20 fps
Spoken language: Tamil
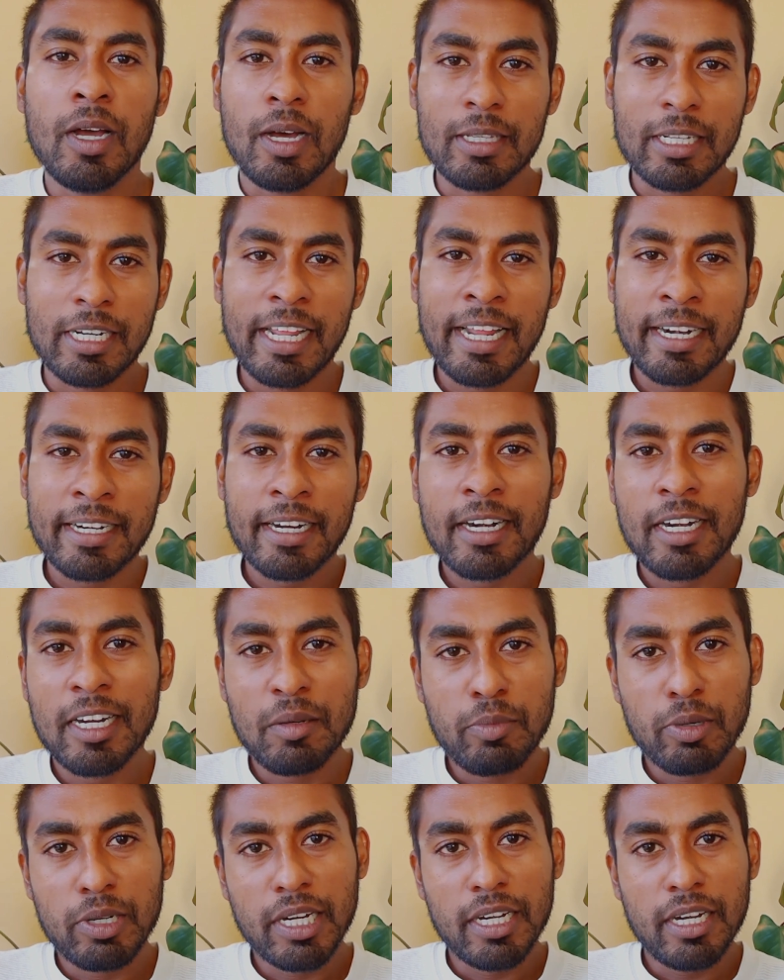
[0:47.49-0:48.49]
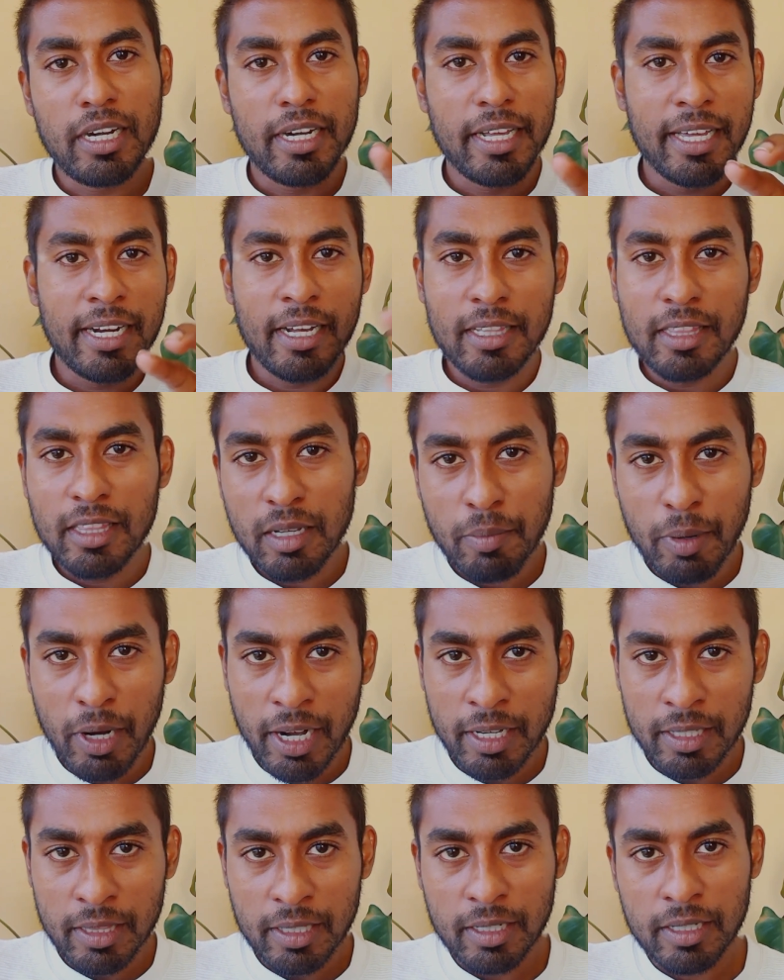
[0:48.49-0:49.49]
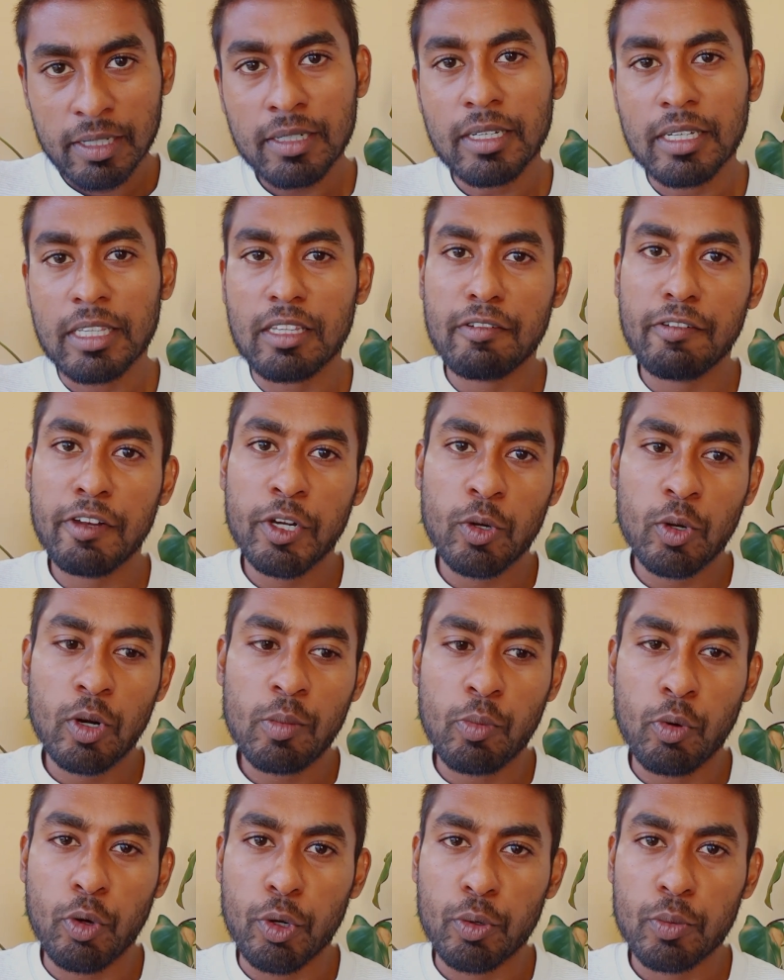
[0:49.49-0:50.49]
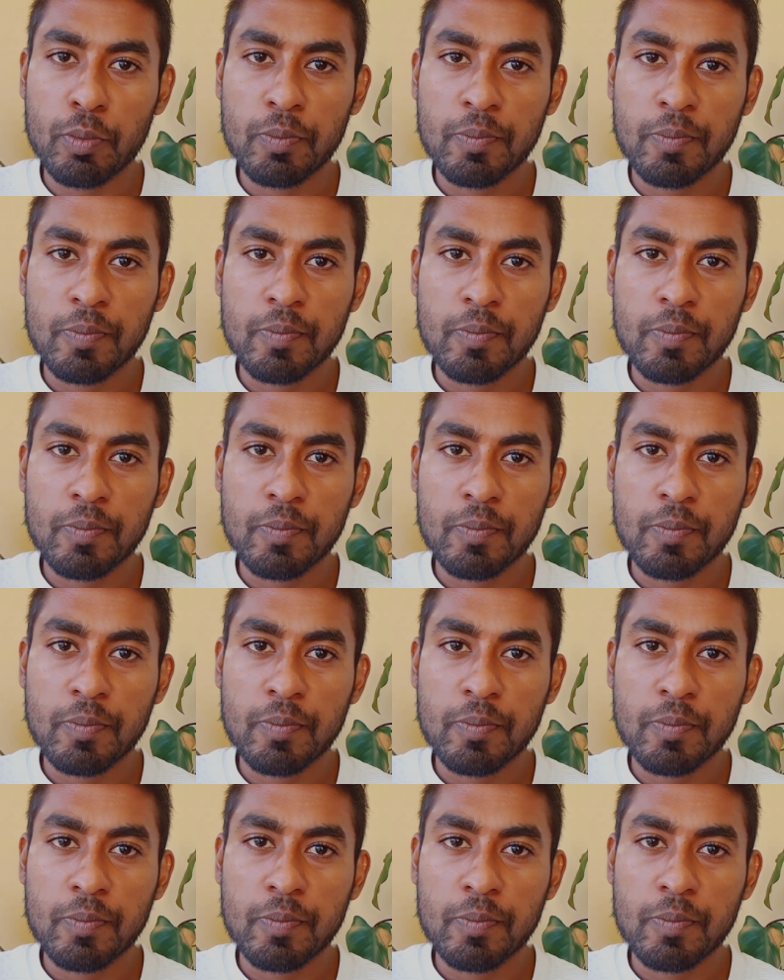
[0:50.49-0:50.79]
அதை டேரெக்டாக கிளிக் பண்ணிங்கன்னா நேராக அந்த பாகத்துக்கு இந்த வீடியோவில் போயிடும்